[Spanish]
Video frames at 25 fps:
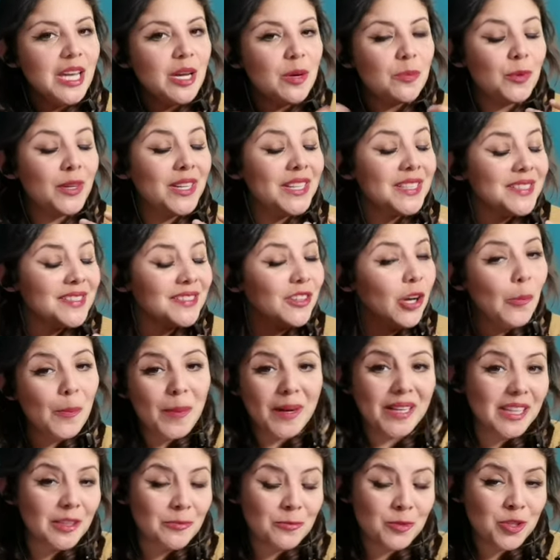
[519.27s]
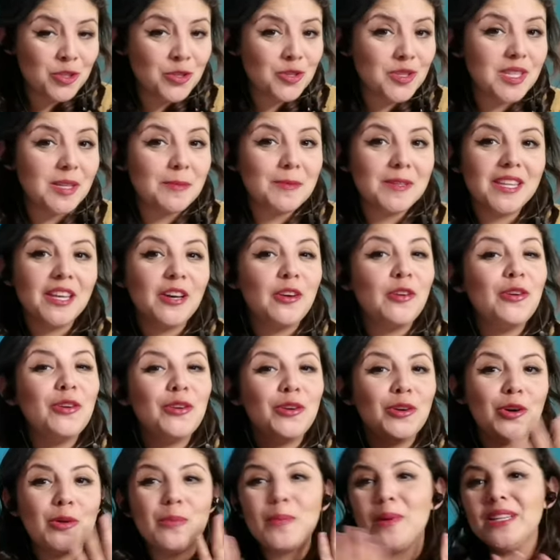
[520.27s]
pues compartan mucho este video
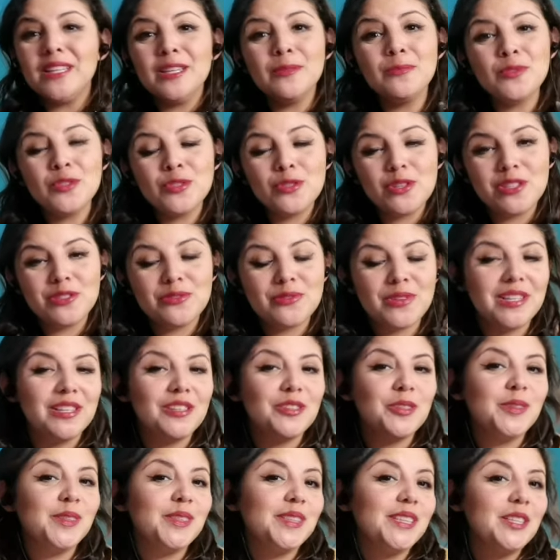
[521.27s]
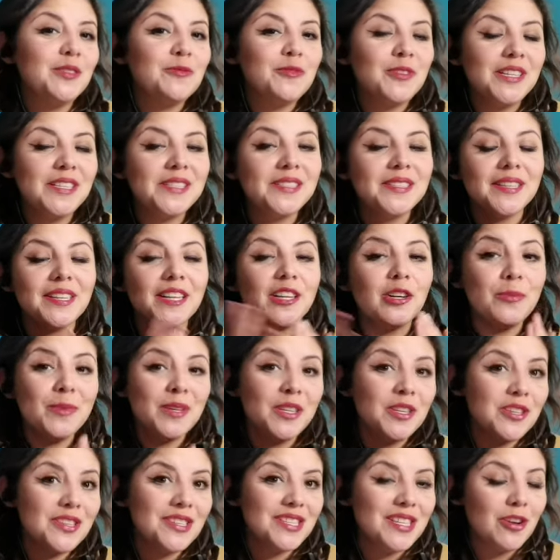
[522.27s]
o compartan mucho el trailer de Netflix,
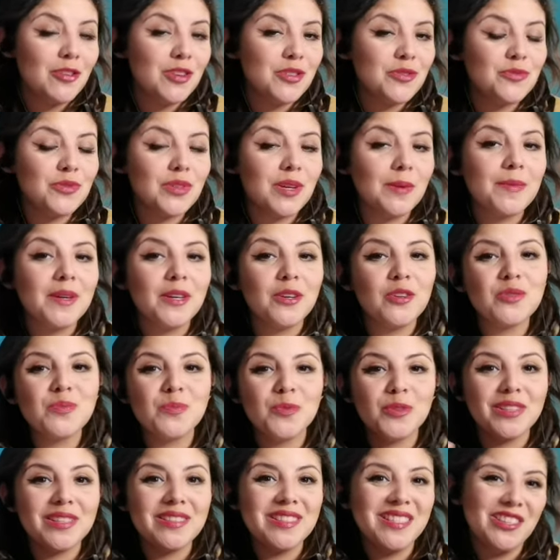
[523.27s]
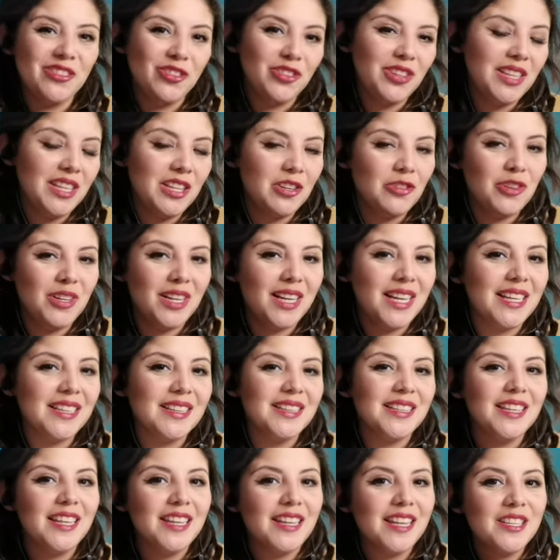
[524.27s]
recomiéndenselo a sus amigos porque si no tienen una
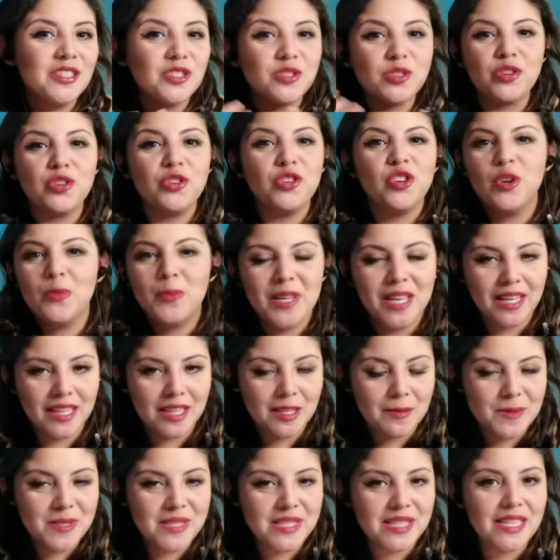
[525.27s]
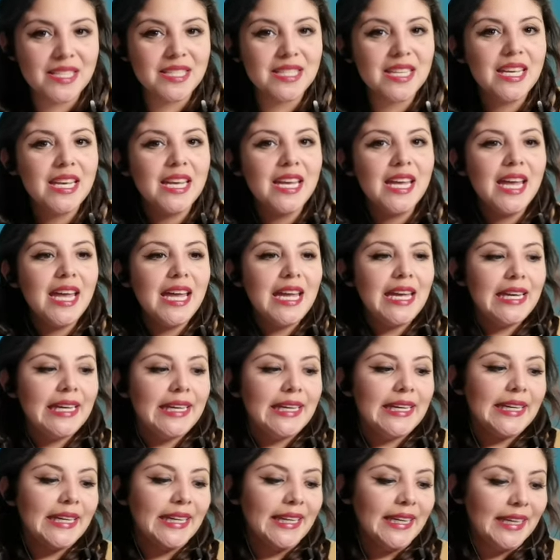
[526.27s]
cantidad astronómica de vistas,
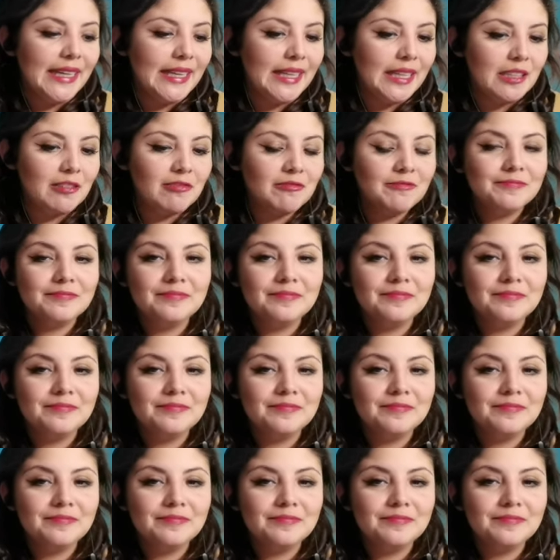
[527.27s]
eh,